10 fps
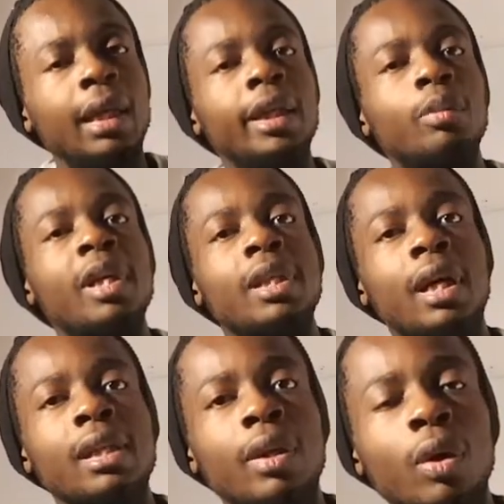Et comment est-ce
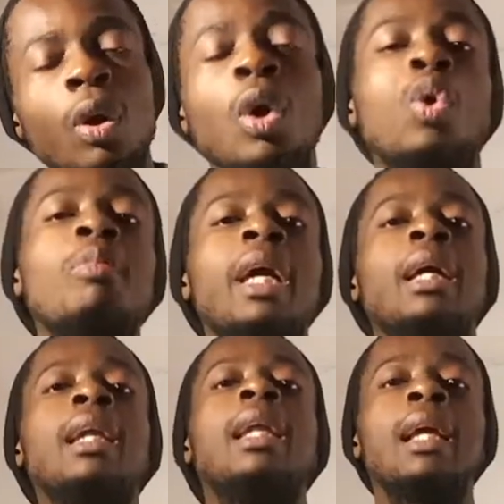que c'est non Ou
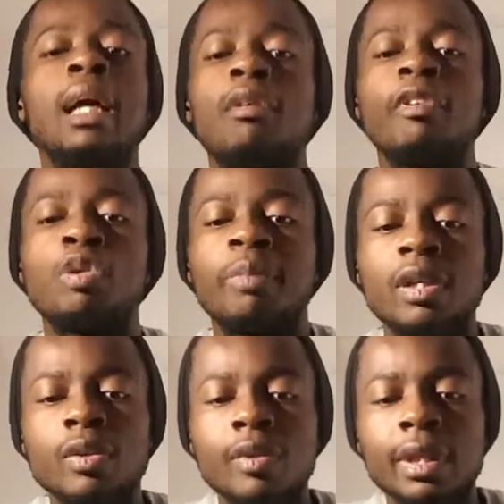bien là, en fait, je
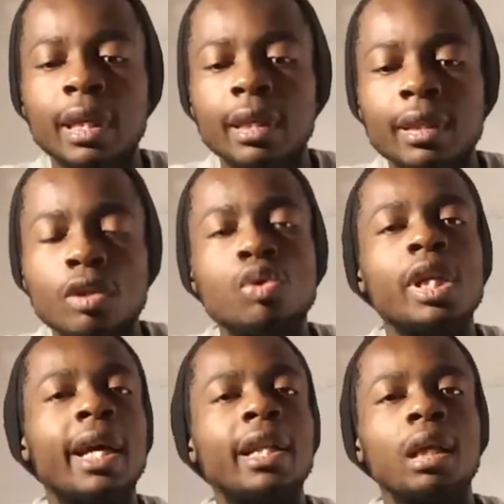pense que c'est
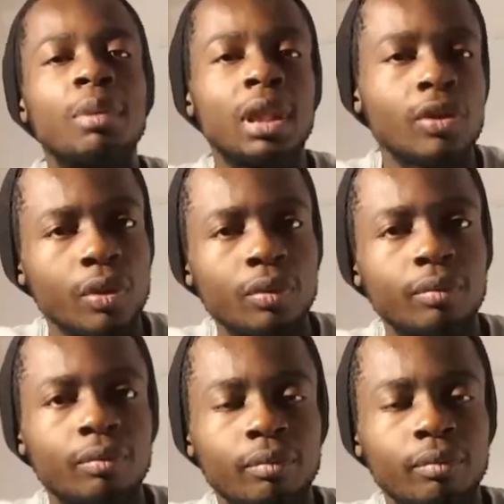sujet à interprétation.